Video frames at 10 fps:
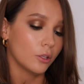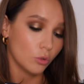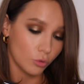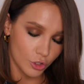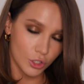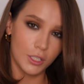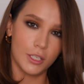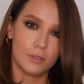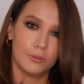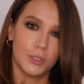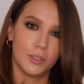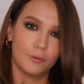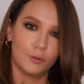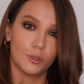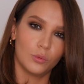тоже есть вот
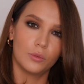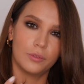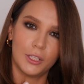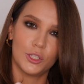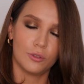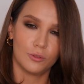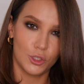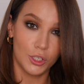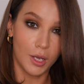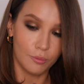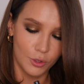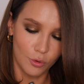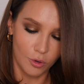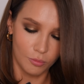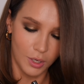этот вот увеличивающий
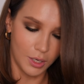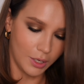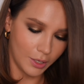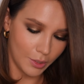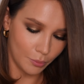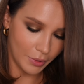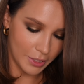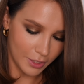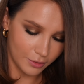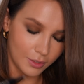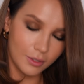объем а, компонент,